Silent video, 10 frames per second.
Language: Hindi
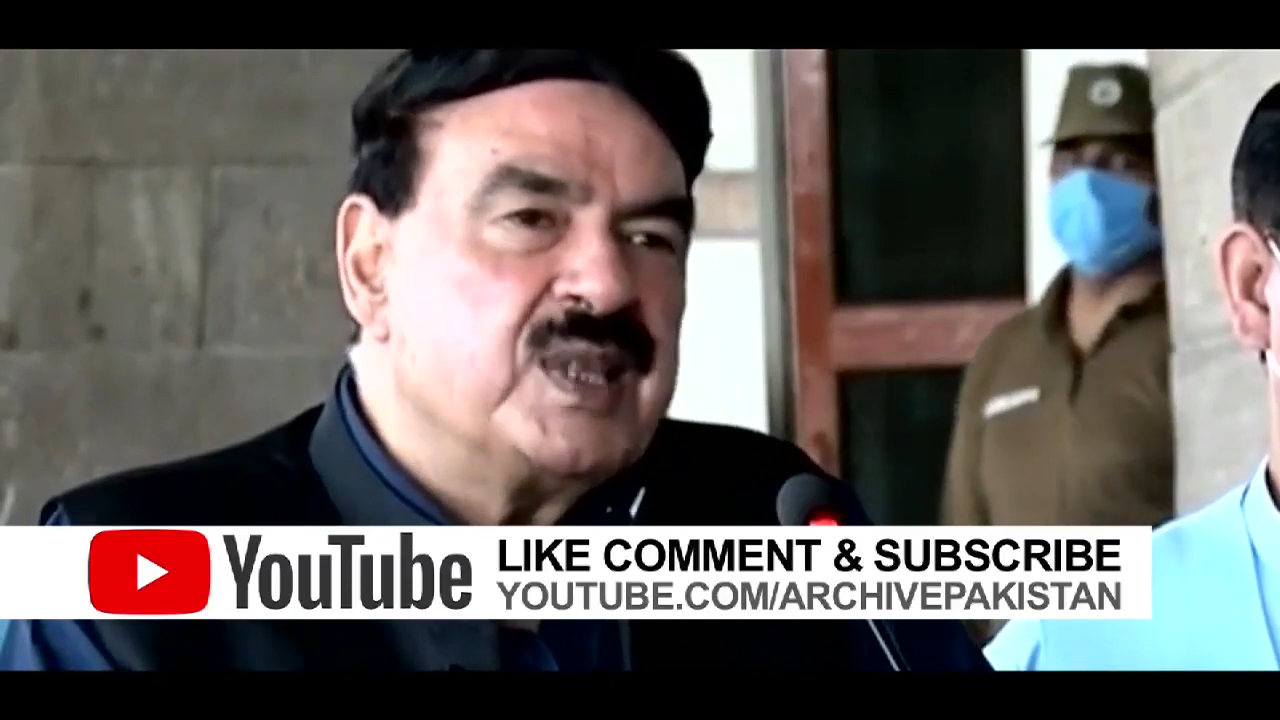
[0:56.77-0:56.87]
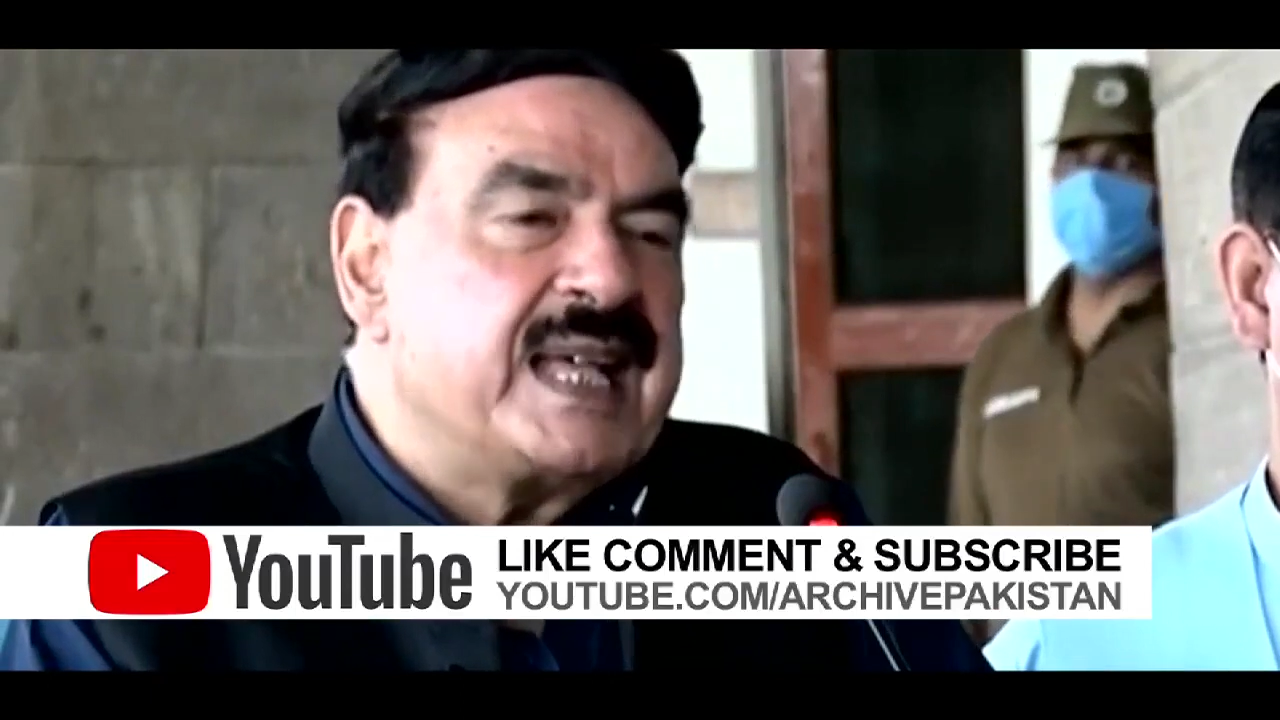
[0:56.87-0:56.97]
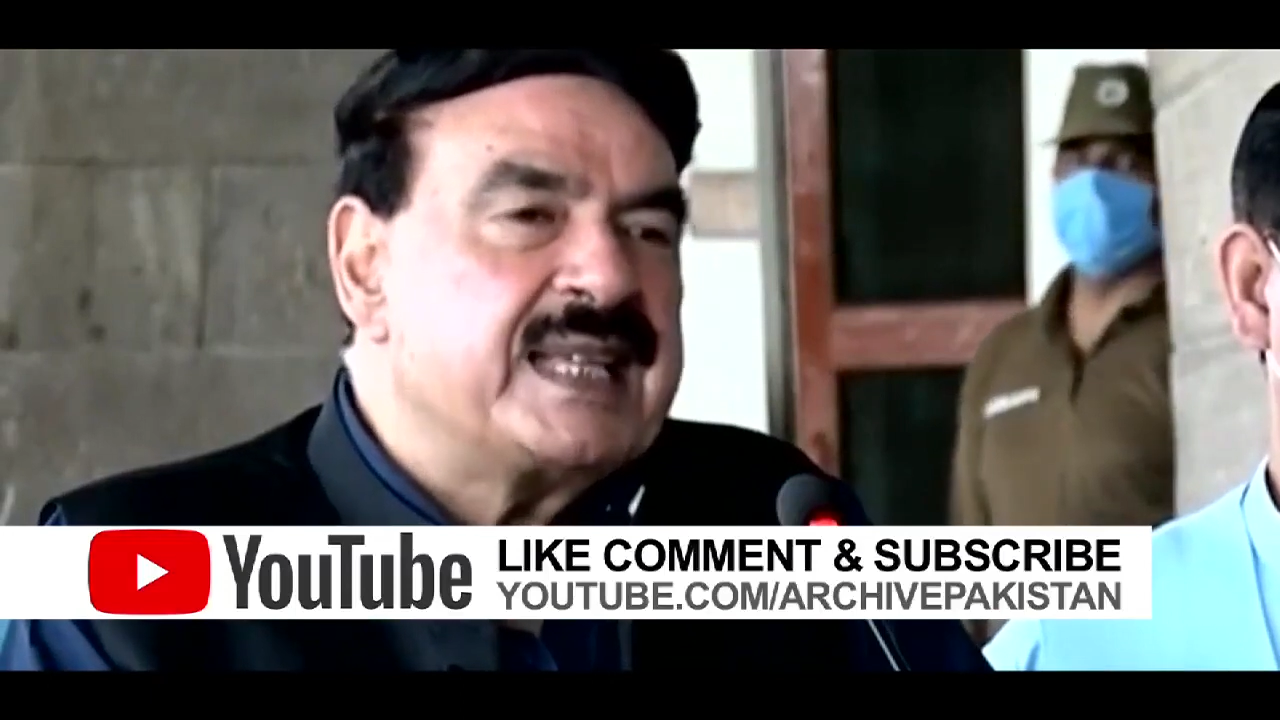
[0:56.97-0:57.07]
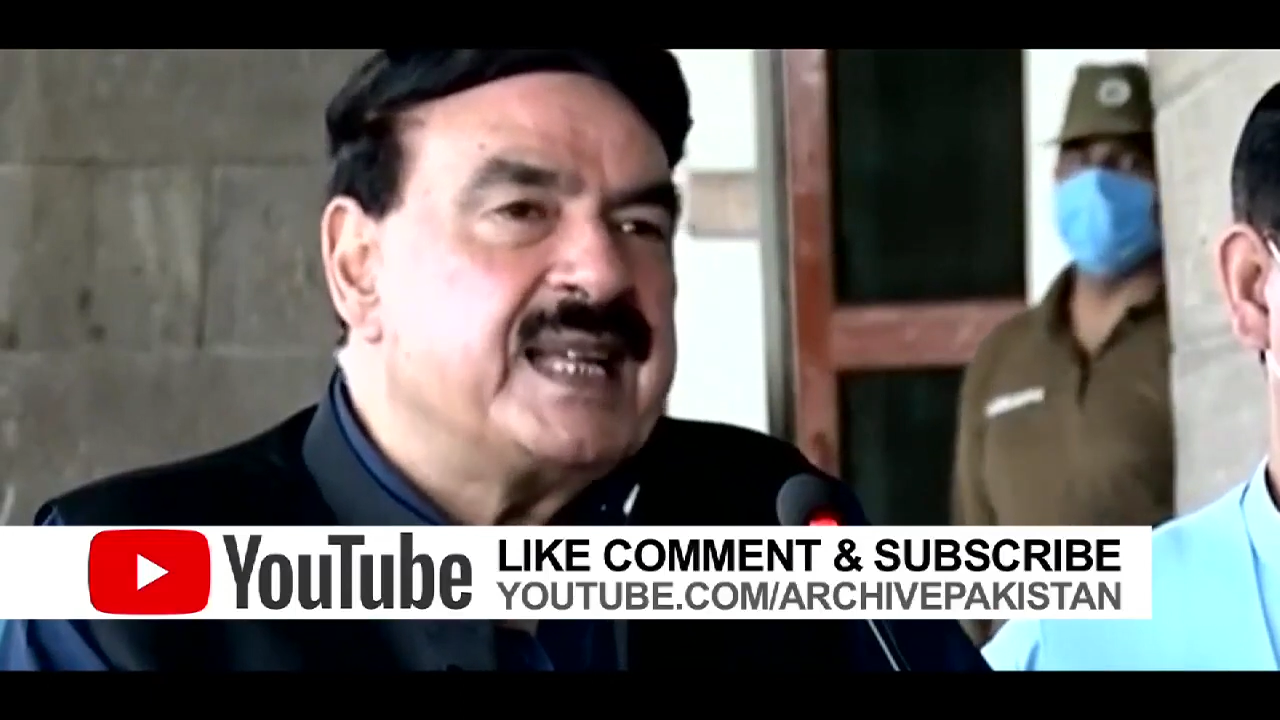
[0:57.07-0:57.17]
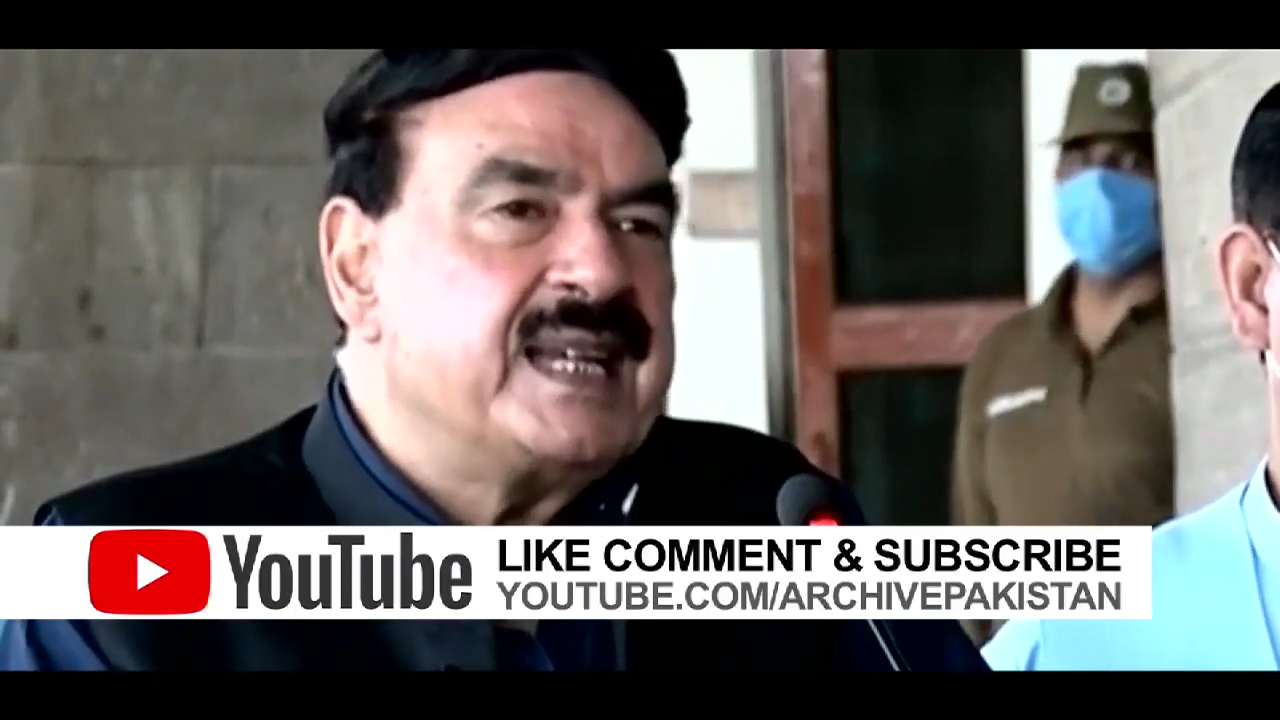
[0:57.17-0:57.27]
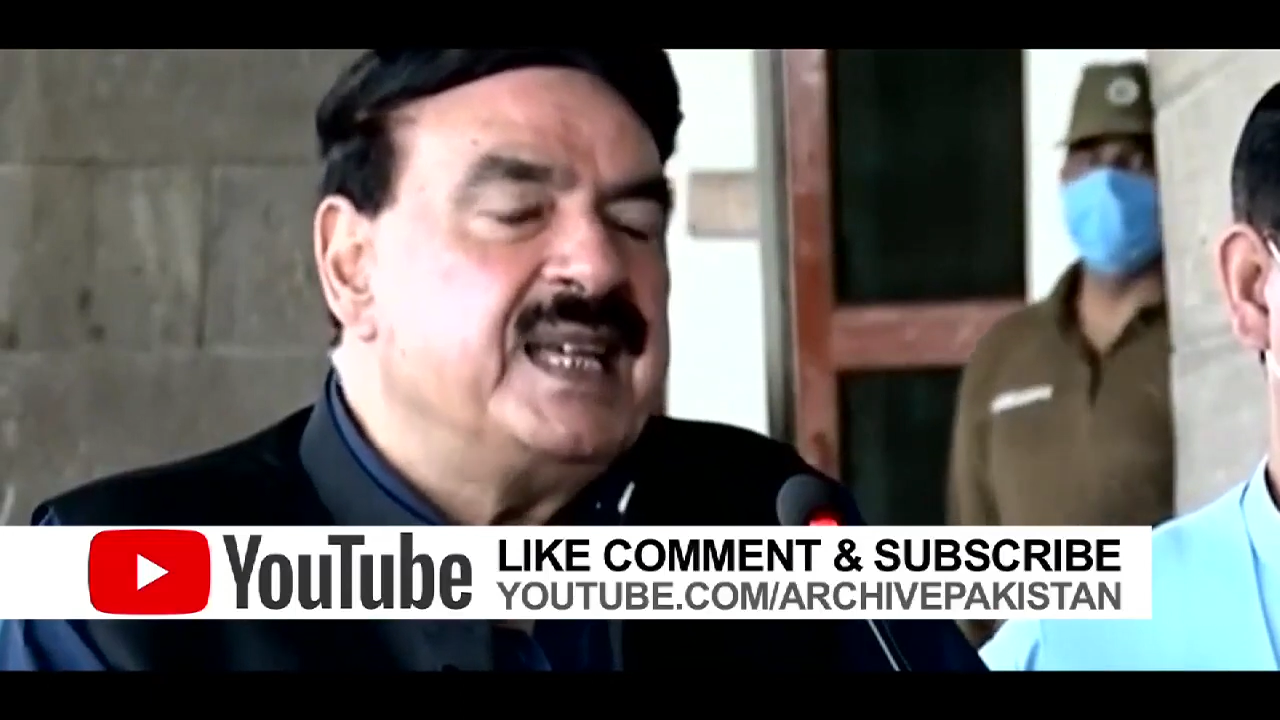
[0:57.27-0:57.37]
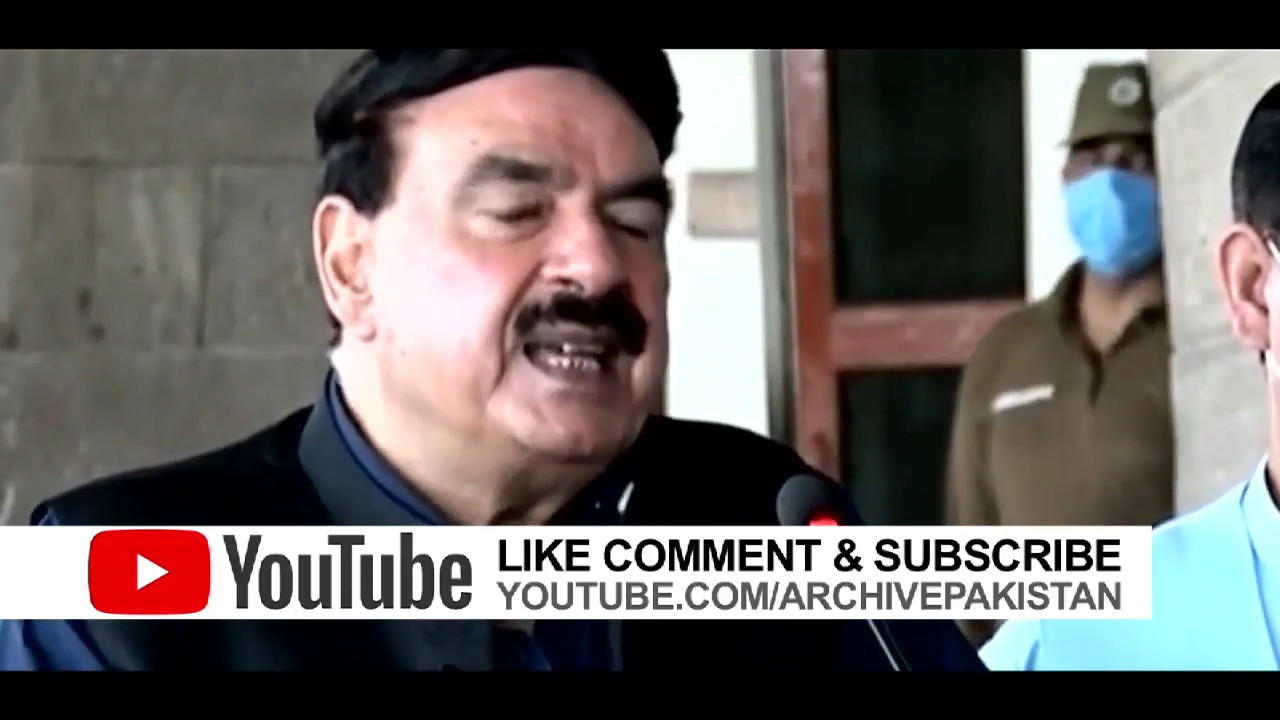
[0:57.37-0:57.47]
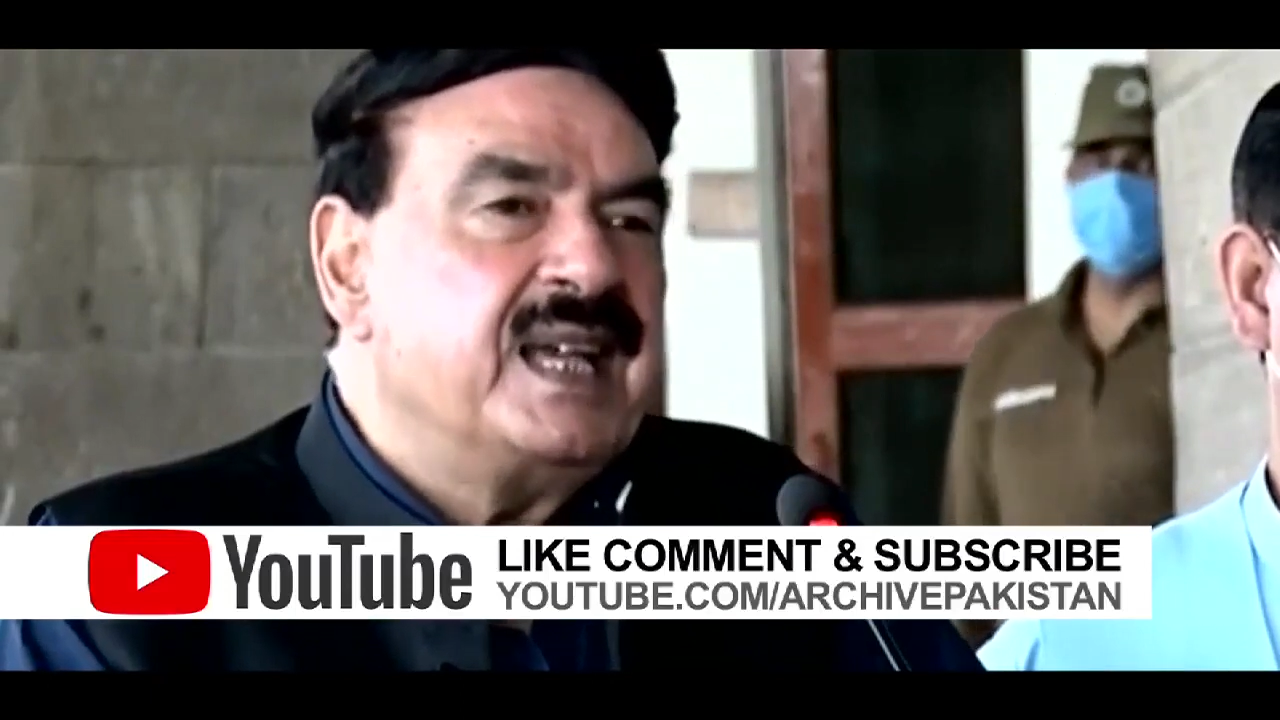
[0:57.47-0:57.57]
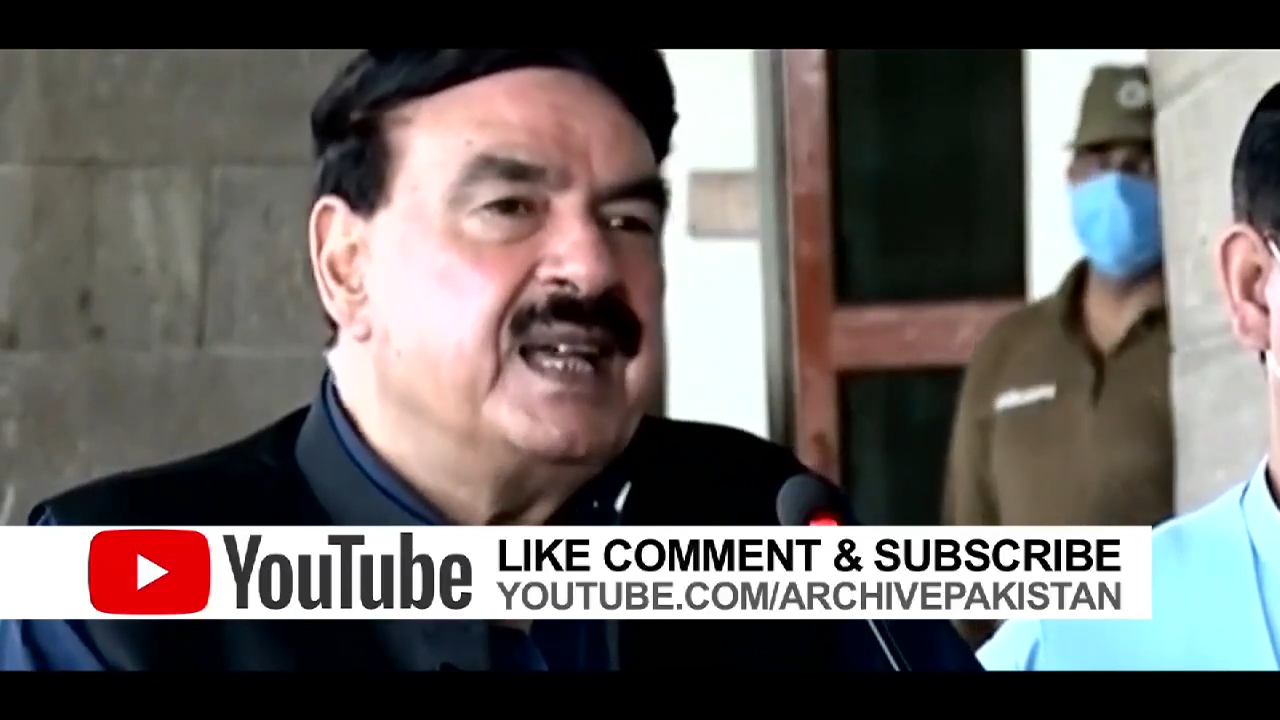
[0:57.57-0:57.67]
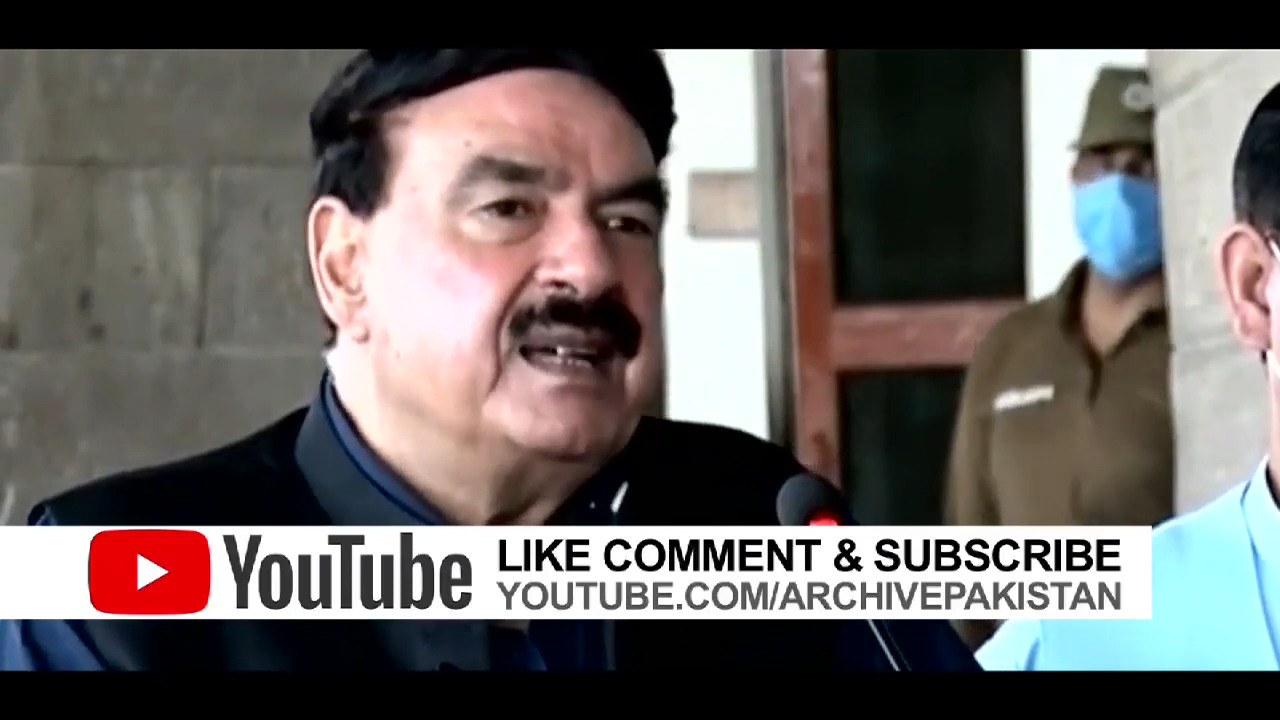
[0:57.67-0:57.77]
अंदाज़ा
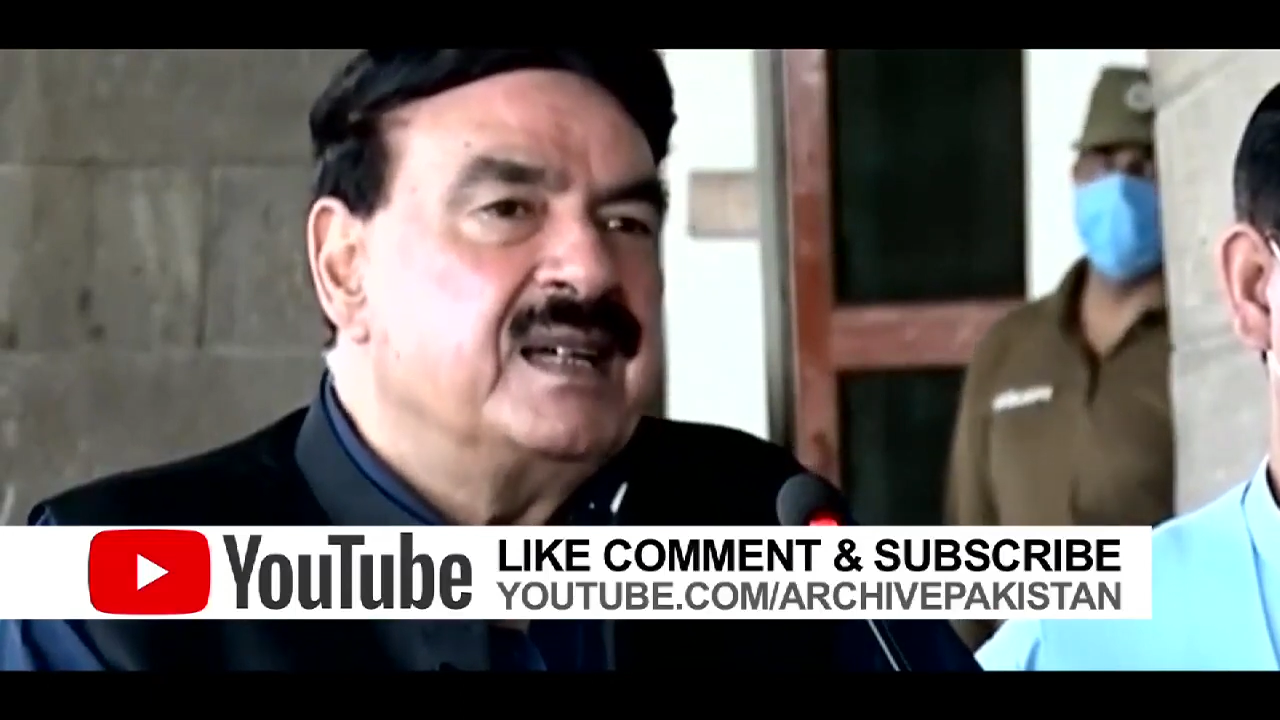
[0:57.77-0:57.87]
नहीं है